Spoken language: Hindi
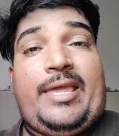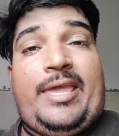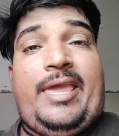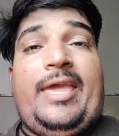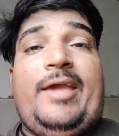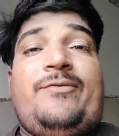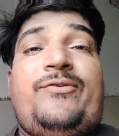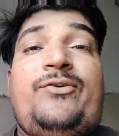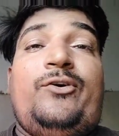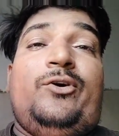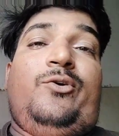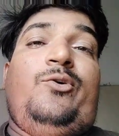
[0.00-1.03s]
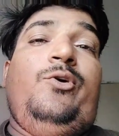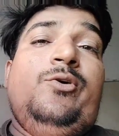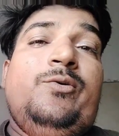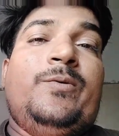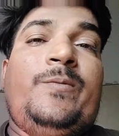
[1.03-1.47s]
के फोर को
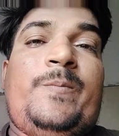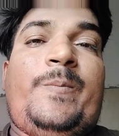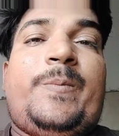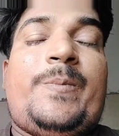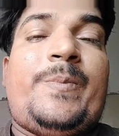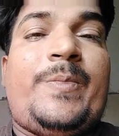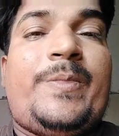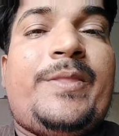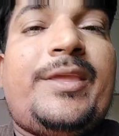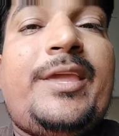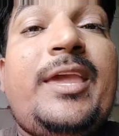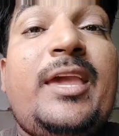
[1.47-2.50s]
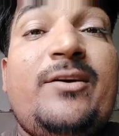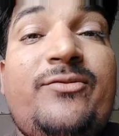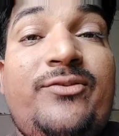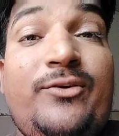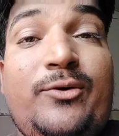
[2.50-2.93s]
के
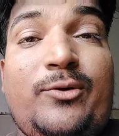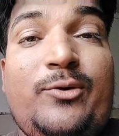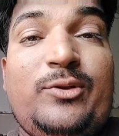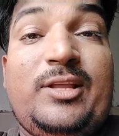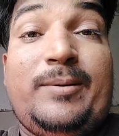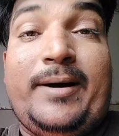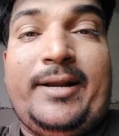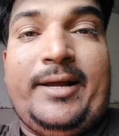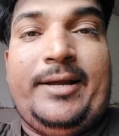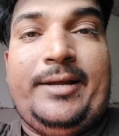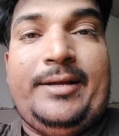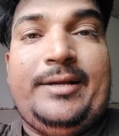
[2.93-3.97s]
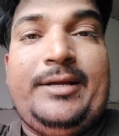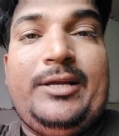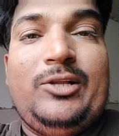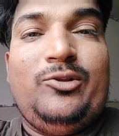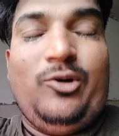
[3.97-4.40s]
फोर को दबाना है
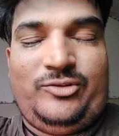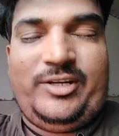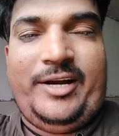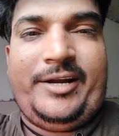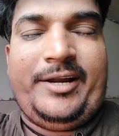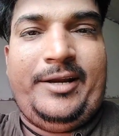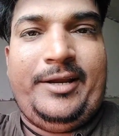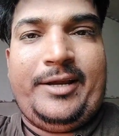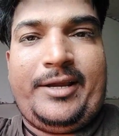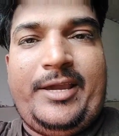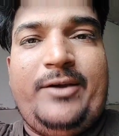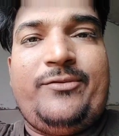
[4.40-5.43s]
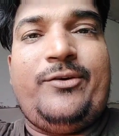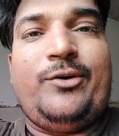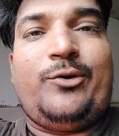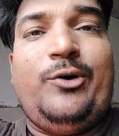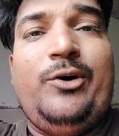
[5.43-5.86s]
दो सेकंड के लिए के
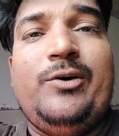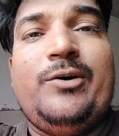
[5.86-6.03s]
फोर को